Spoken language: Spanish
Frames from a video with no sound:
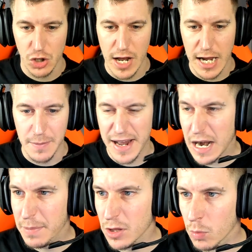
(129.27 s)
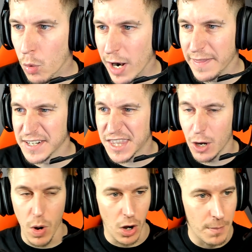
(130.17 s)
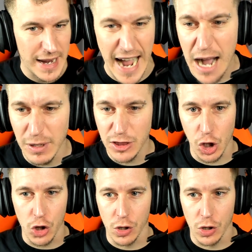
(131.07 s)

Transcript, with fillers: persona que más rápido muerde este juego, me cago en